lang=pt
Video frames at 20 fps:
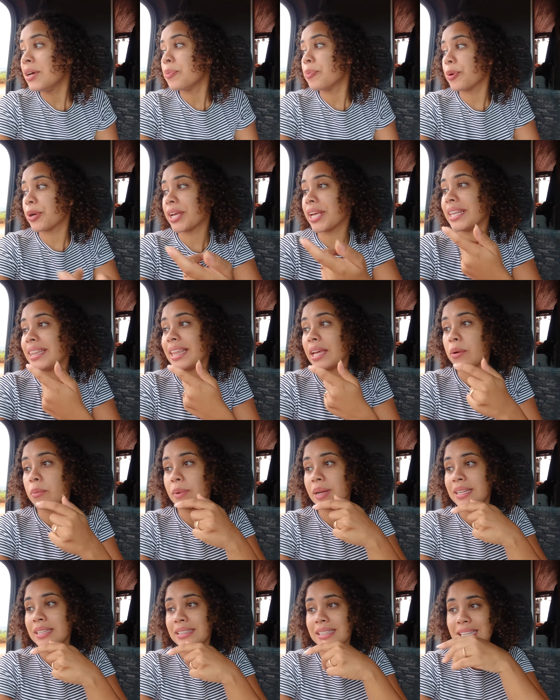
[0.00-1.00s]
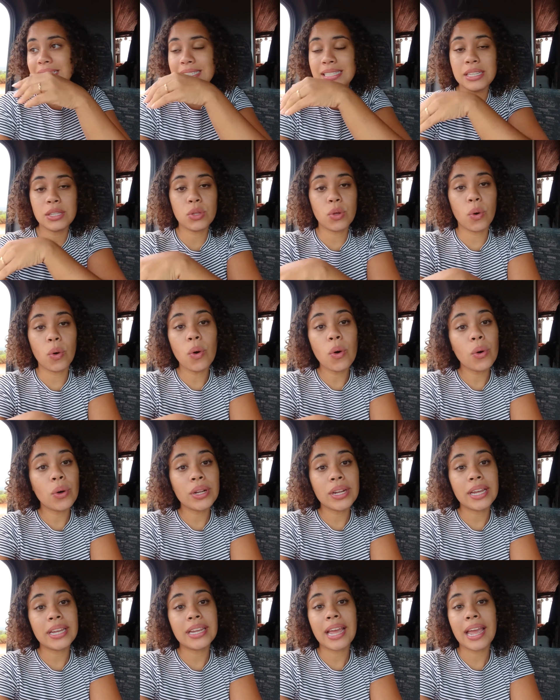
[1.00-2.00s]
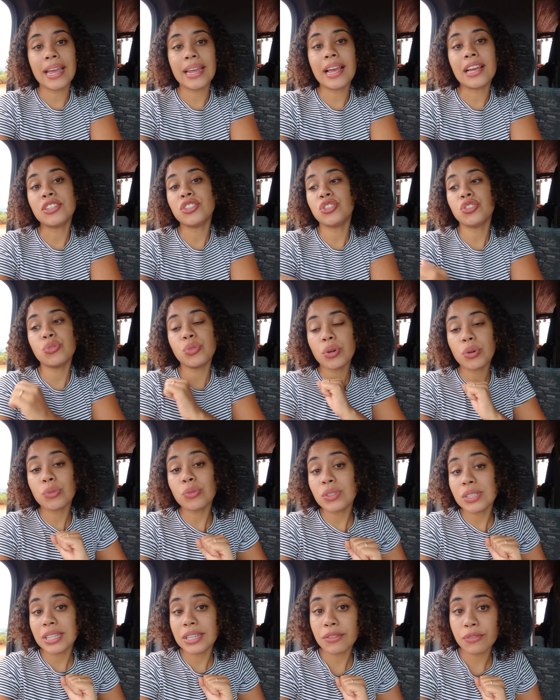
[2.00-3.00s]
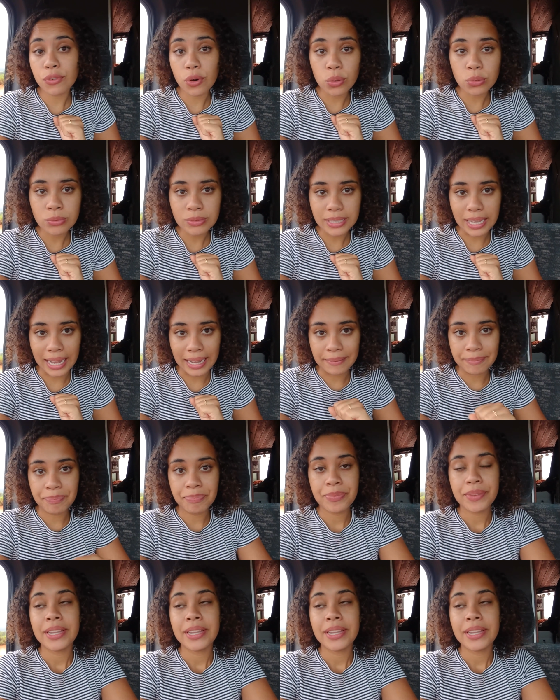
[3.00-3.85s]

porque tem uma descidona e aí a gente não ia conseguir voltar.